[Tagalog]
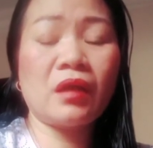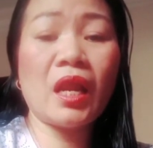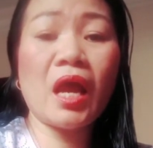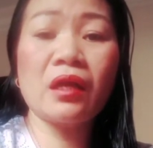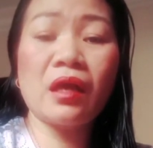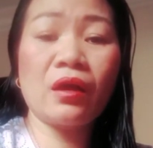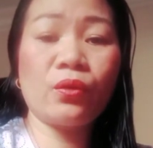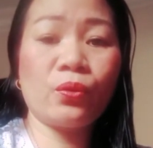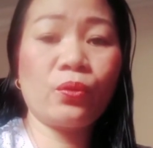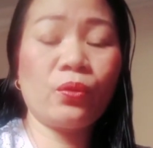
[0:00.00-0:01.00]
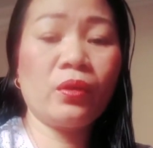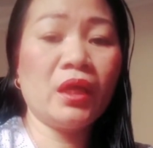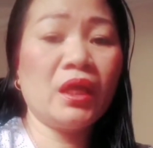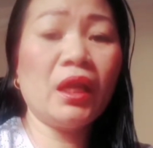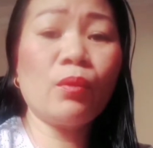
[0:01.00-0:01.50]
alaga ko.
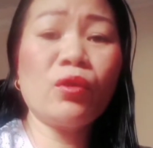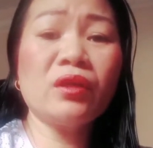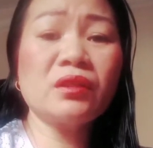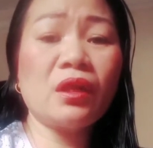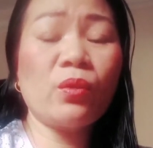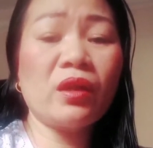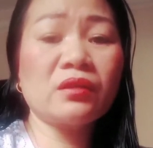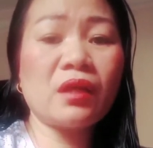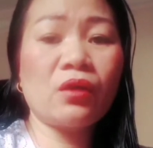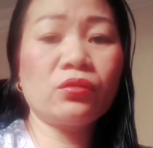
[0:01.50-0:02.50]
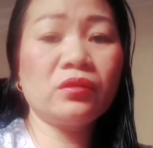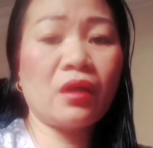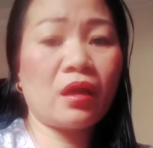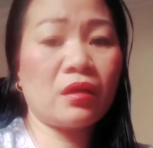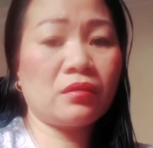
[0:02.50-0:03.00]
Ilang buwan na sila walang sahod,
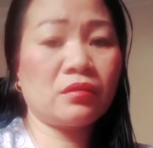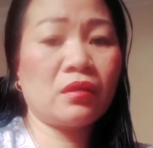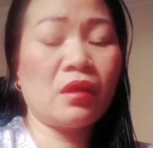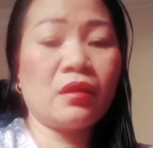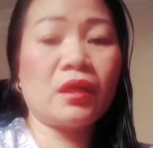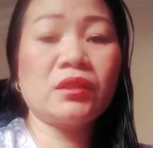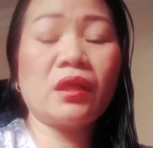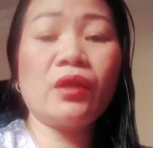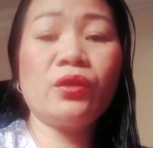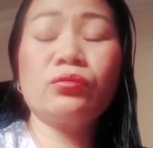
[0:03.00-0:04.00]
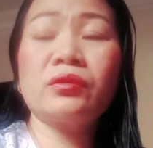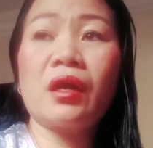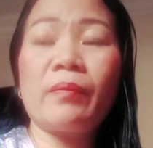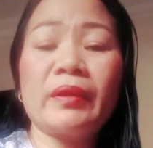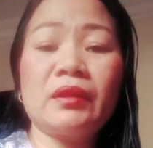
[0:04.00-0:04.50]
guys. At saka yung sa
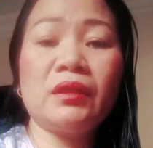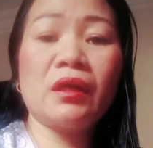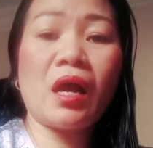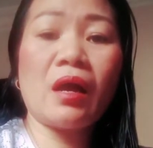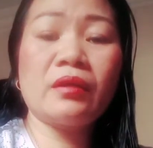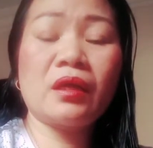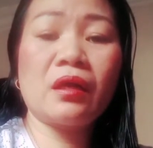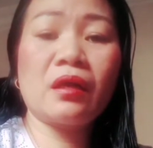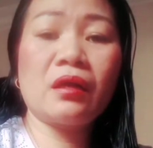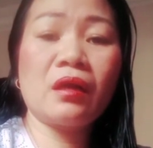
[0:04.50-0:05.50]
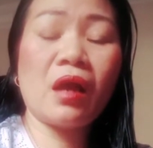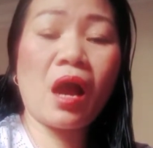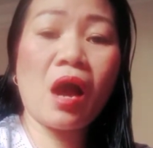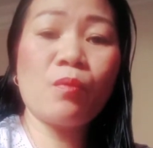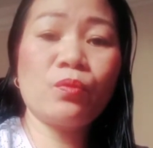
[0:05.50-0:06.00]
kapatid ng alang
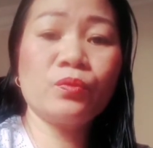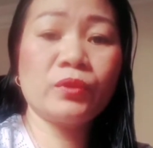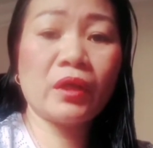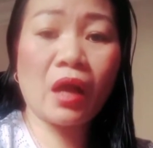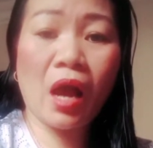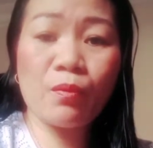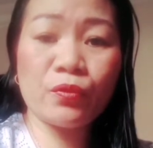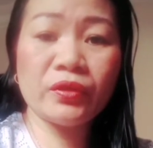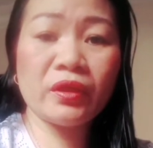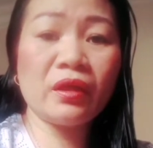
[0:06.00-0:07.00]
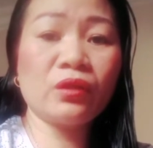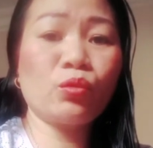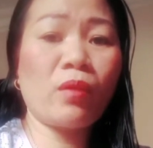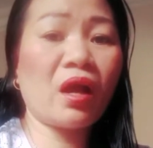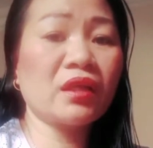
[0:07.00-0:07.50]
ah, am ng amo niya,
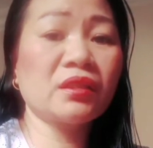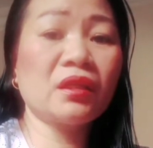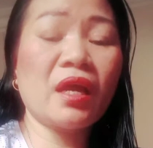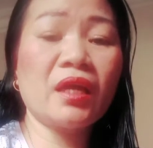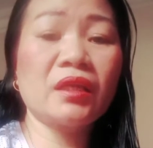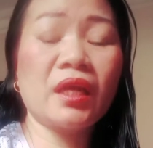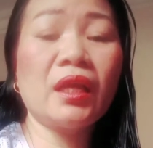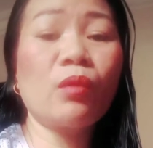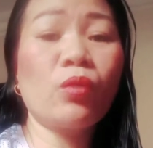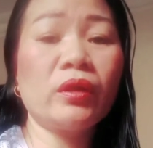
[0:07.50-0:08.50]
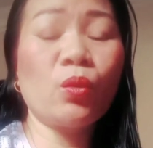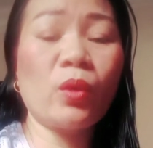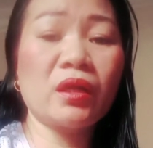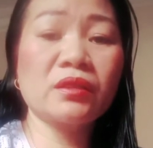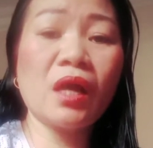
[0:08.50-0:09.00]
tumakas na dahil nga ilang buwan na
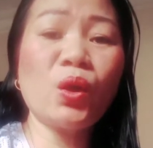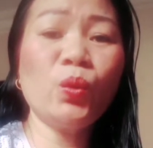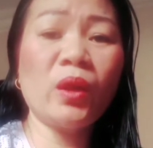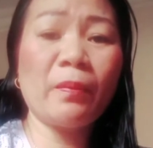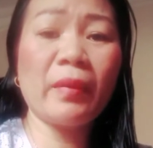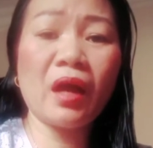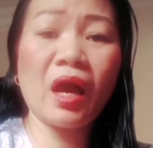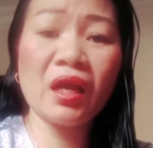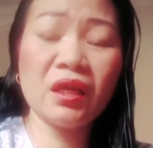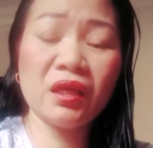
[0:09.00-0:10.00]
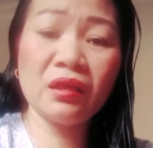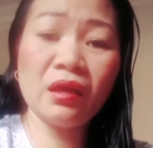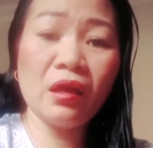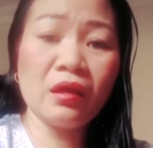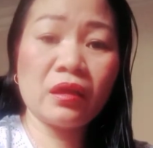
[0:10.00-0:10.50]
walang sahod, wala pang kain,
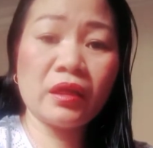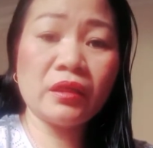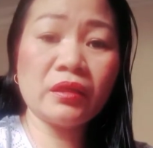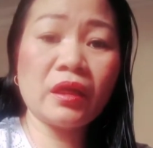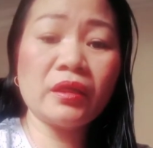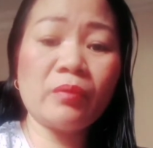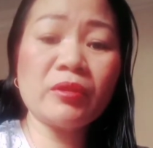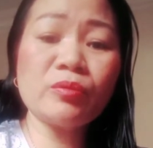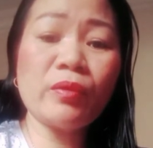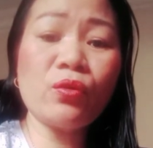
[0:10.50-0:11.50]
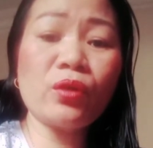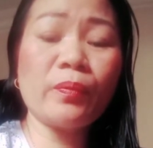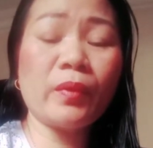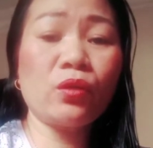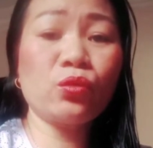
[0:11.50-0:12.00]
ganyan ganyan. Mas mauki
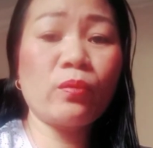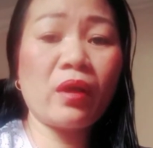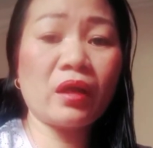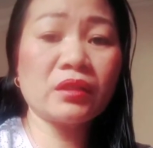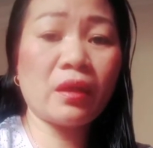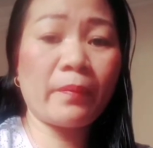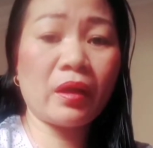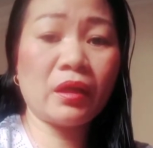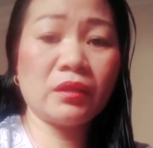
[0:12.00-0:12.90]
pang tumakas ka kapag